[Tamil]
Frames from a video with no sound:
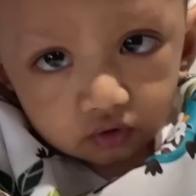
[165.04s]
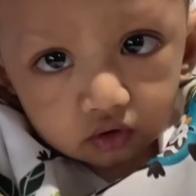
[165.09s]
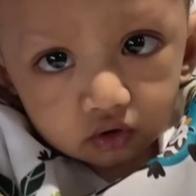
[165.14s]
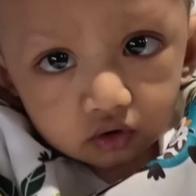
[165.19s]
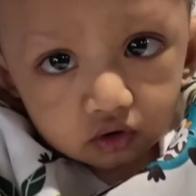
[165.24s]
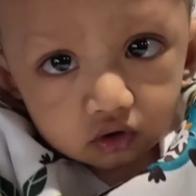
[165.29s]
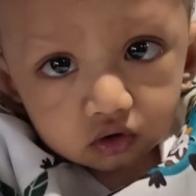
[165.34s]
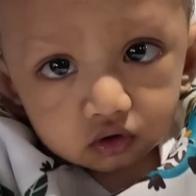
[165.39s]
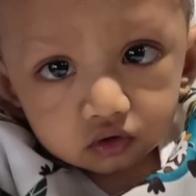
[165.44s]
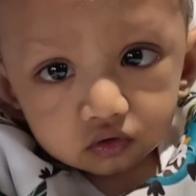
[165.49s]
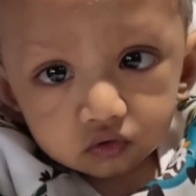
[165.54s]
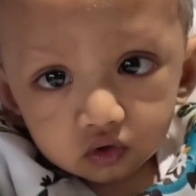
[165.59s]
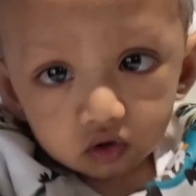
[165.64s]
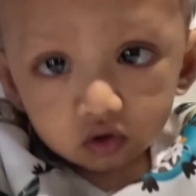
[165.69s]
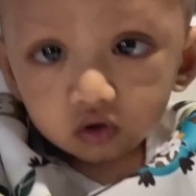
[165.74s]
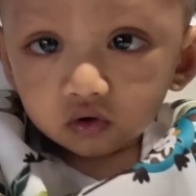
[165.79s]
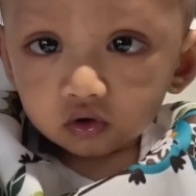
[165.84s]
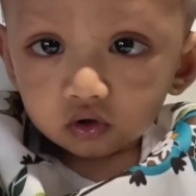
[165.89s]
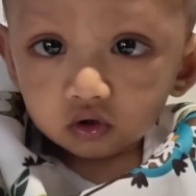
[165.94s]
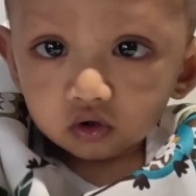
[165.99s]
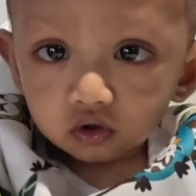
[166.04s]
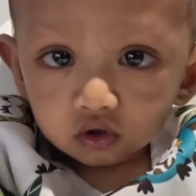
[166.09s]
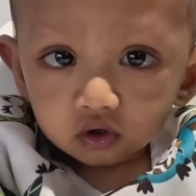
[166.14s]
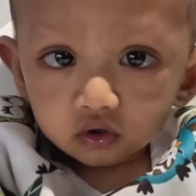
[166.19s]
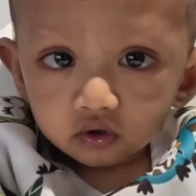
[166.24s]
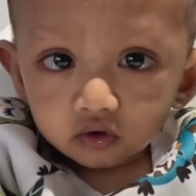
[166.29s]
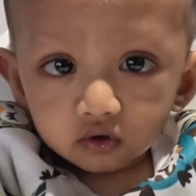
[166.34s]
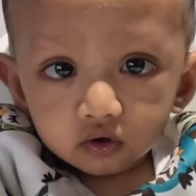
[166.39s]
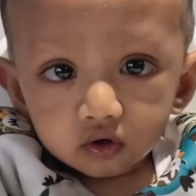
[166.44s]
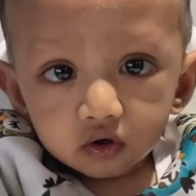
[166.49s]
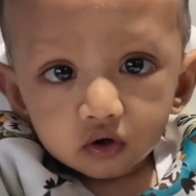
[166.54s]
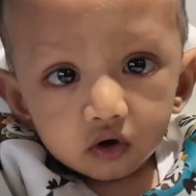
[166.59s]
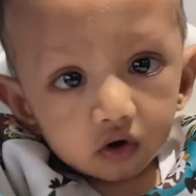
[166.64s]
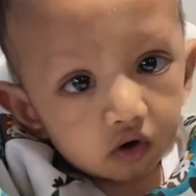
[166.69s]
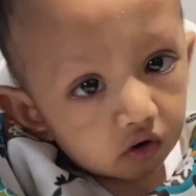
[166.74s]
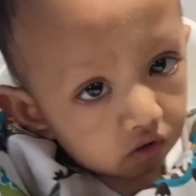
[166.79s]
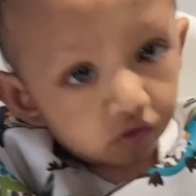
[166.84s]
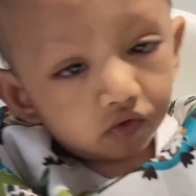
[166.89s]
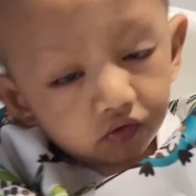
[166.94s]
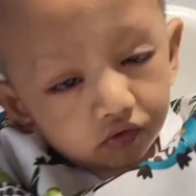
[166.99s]
கொடுத்தாலும் சாப்பிட்டுக்கிறான் நான் இப்போ தான் கொஞ்சம்
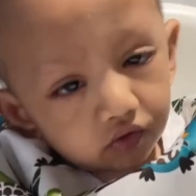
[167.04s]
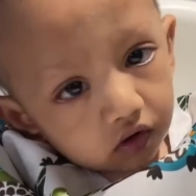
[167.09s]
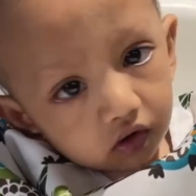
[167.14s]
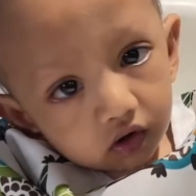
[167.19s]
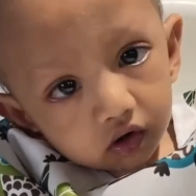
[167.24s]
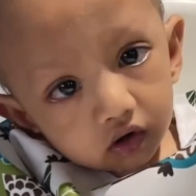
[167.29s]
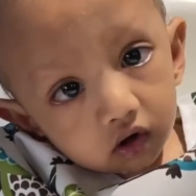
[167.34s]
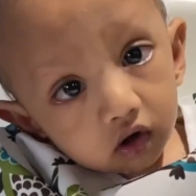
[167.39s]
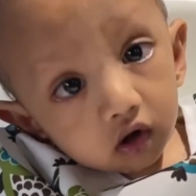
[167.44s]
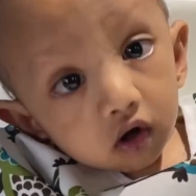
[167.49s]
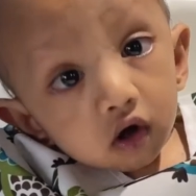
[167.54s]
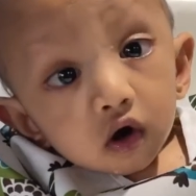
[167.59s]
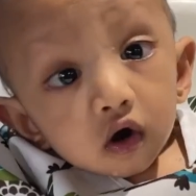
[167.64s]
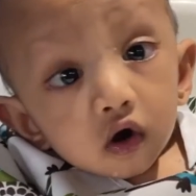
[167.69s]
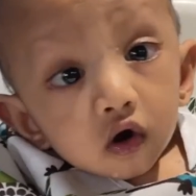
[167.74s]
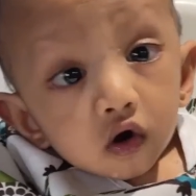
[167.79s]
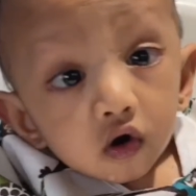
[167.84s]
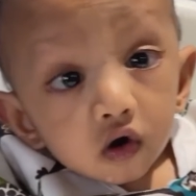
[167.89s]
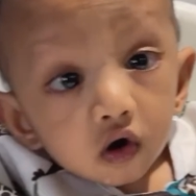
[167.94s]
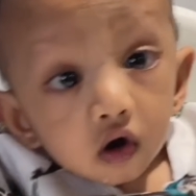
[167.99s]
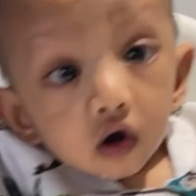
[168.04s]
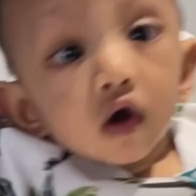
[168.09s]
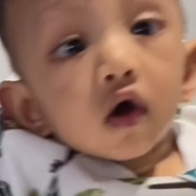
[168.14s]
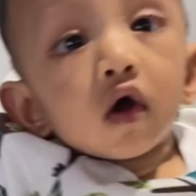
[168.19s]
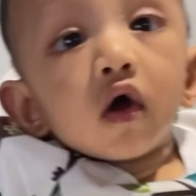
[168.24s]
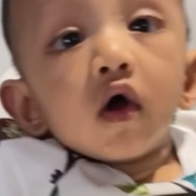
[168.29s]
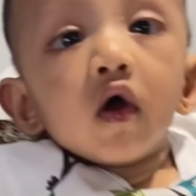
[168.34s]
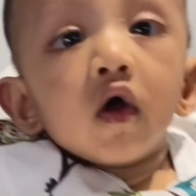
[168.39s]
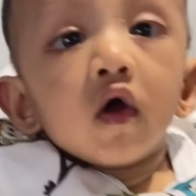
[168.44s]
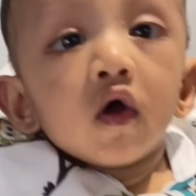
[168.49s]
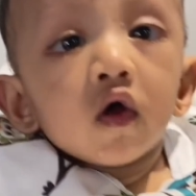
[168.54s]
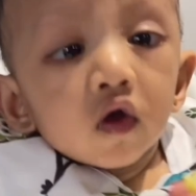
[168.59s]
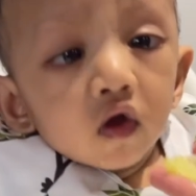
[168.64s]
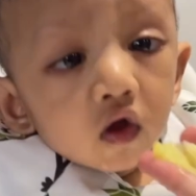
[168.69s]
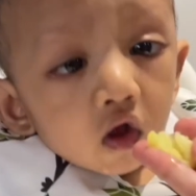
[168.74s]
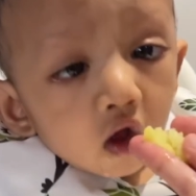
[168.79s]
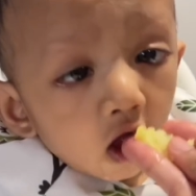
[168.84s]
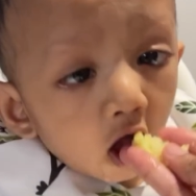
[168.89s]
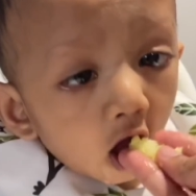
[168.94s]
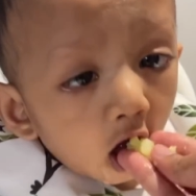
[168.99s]
கொஞ்சமாக ஃபிங்கர் ஃபுட்ஸ்லாம் வந்து கொடுக்க ஆரம்பிச்சிருக்கேன்
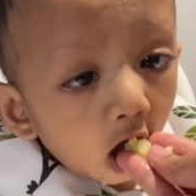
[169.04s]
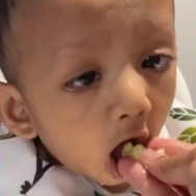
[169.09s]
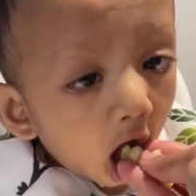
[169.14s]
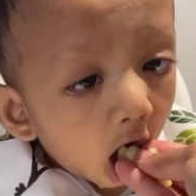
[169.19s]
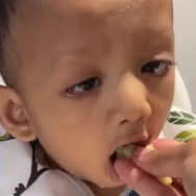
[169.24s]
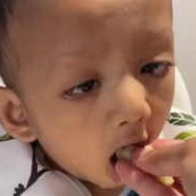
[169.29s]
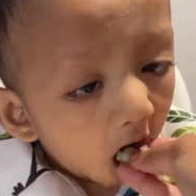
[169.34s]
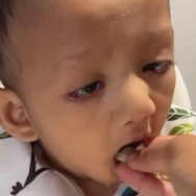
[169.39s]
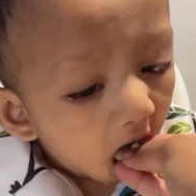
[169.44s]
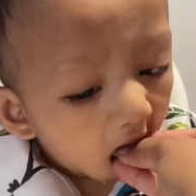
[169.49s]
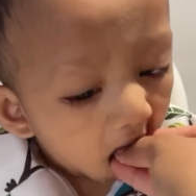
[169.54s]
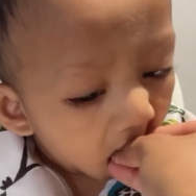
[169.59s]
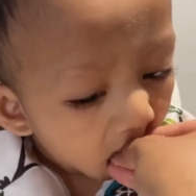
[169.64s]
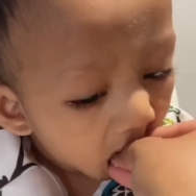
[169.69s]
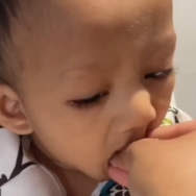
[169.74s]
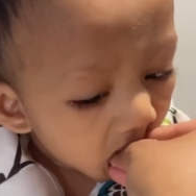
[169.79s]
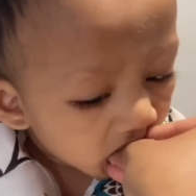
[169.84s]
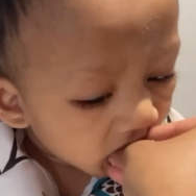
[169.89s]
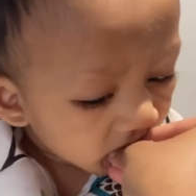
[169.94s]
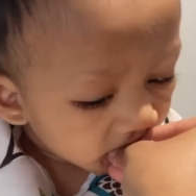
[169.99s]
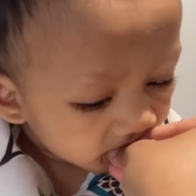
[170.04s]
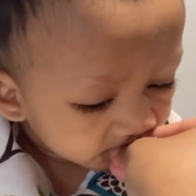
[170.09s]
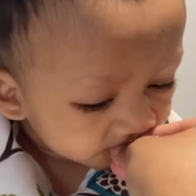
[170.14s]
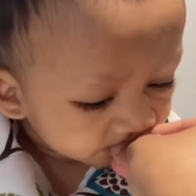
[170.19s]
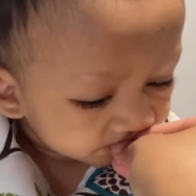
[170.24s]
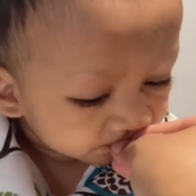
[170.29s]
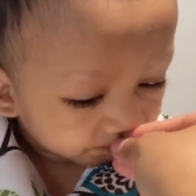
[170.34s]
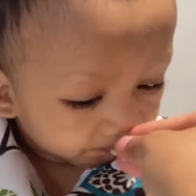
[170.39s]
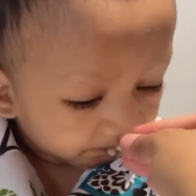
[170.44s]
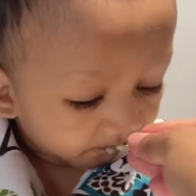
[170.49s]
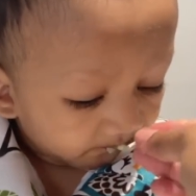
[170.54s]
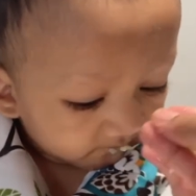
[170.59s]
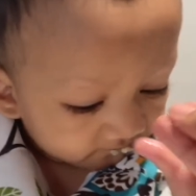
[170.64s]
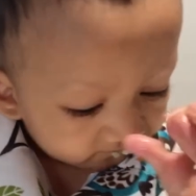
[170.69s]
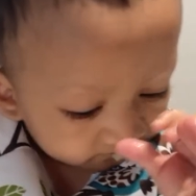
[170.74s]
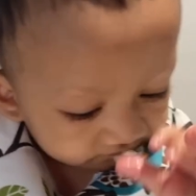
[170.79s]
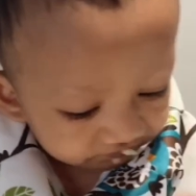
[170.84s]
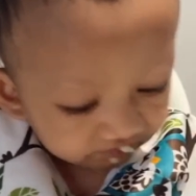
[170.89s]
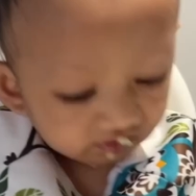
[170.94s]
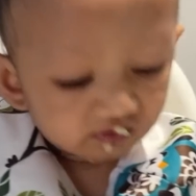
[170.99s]
நல்லா ஈஸியாக ஸ்மாஷ்
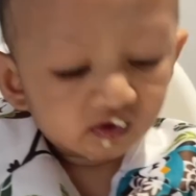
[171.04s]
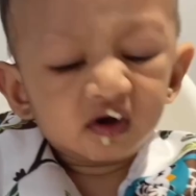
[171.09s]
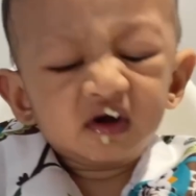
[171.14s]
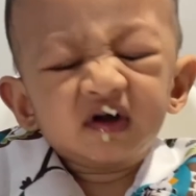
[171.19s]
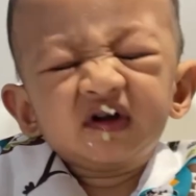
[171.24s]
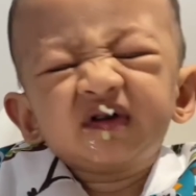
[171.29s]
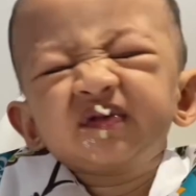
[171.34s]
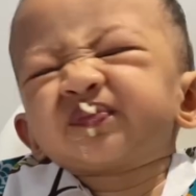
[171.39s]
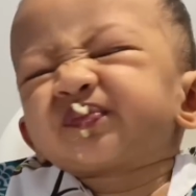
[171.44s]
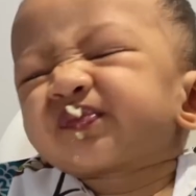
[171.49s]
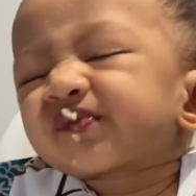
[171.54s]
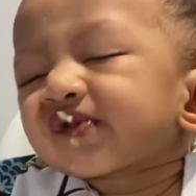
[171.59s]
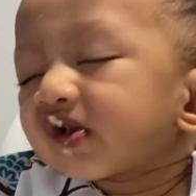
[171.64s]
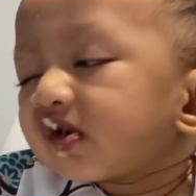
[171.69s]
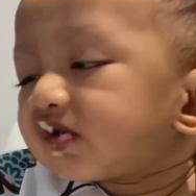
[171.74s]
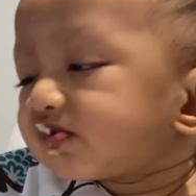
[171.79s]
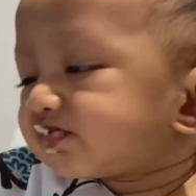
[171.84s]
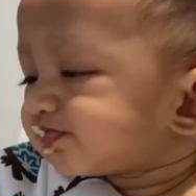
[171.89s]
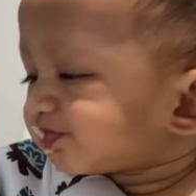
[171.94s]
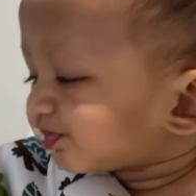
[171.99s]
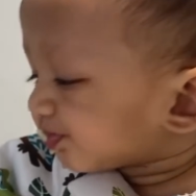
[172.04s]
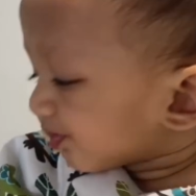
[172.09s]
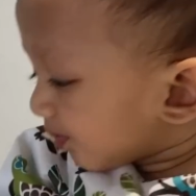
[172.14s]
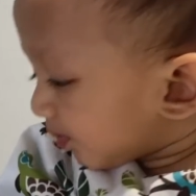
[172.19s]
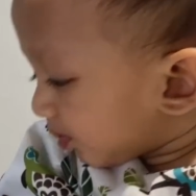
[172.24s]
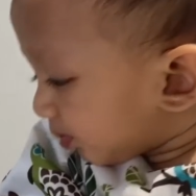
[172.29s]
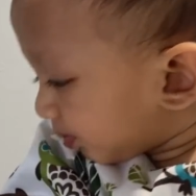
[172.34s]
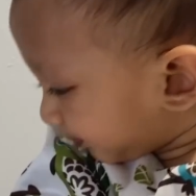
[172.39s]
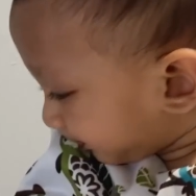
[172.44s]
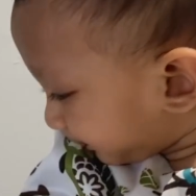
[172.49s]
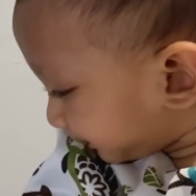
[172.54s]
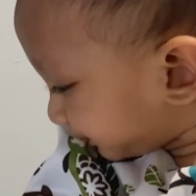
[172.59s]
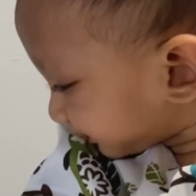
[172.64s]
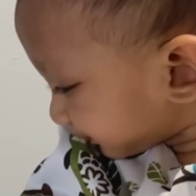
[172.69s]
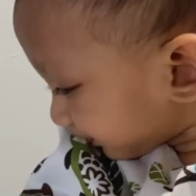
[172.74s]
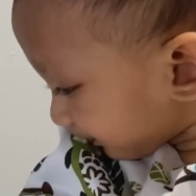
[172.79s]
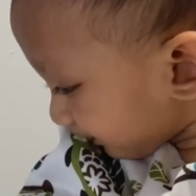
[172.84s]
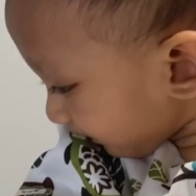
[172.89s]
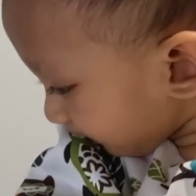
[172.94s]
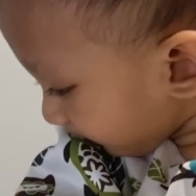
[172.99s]
பண்ணுற மாதிரியான ஸ்வீட் பொட்டேட்டோஸ்
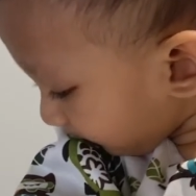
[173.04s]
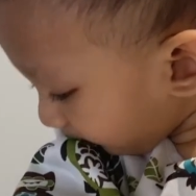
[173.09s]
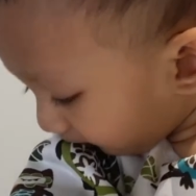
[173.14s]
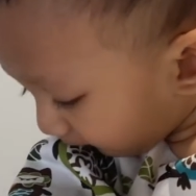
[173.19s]
um,